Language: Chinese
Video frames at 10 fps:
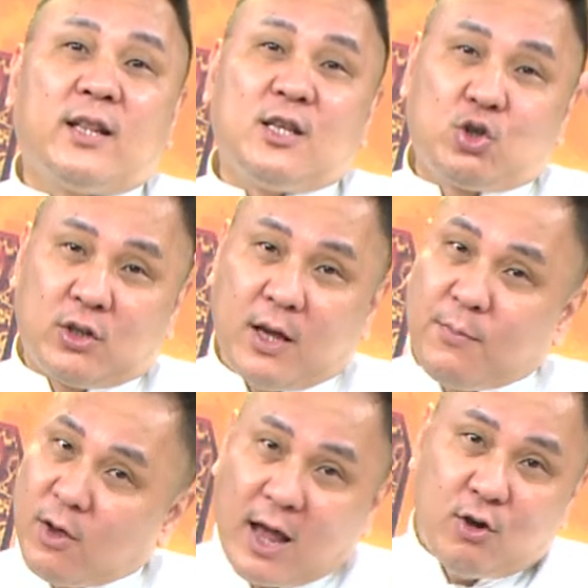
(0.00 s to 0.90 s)
你昨天
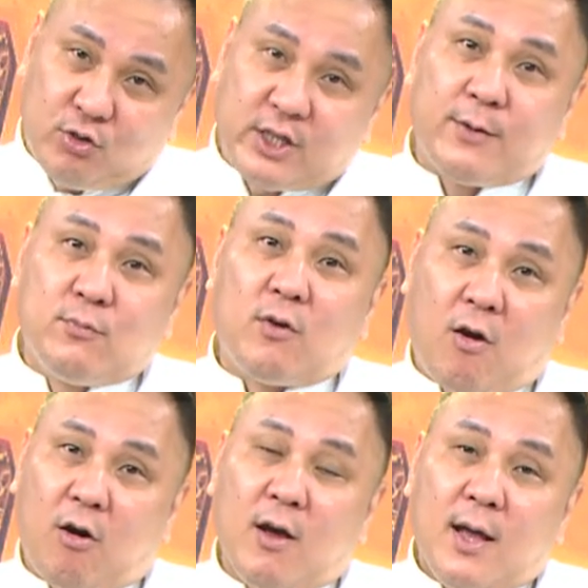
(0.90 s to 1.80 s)
没有来录节目
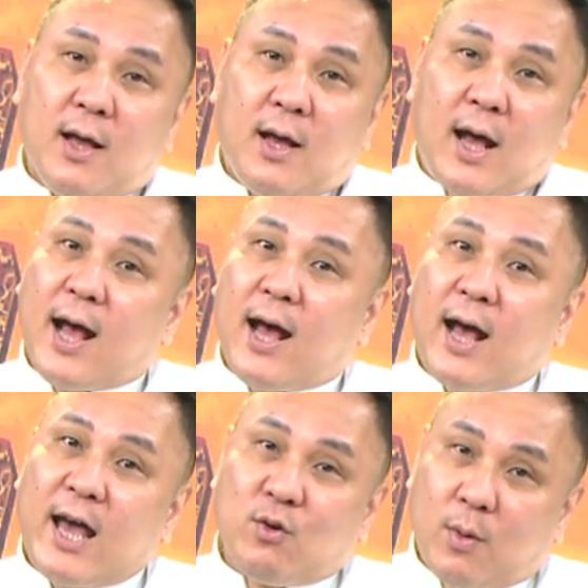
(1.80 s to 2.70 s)
哦啊，
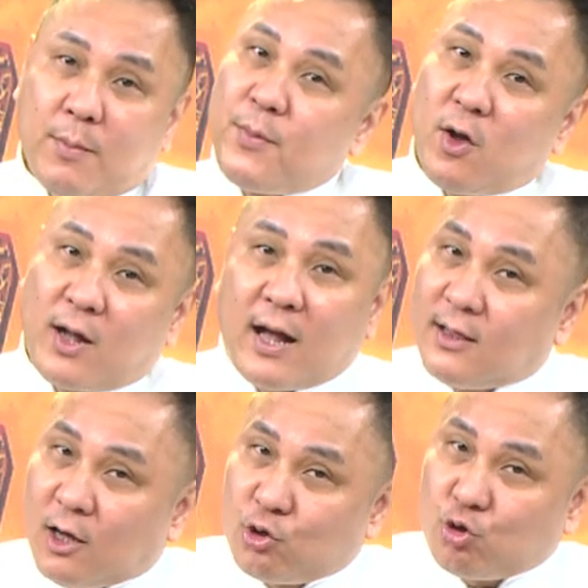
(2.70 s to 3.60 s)
害我们没有
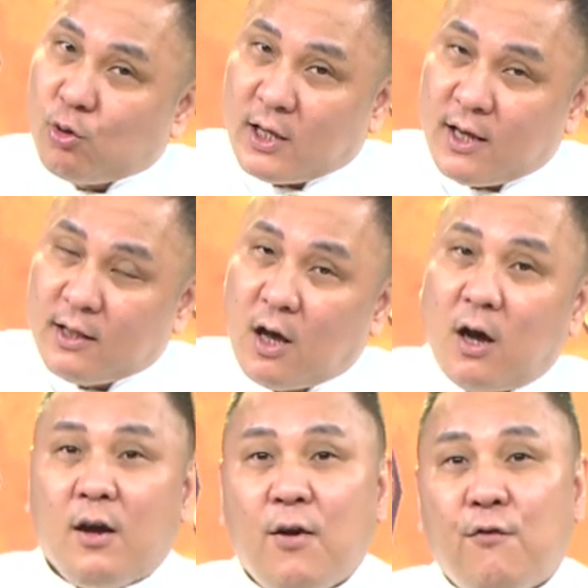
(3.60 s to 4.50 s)
看到昨天的。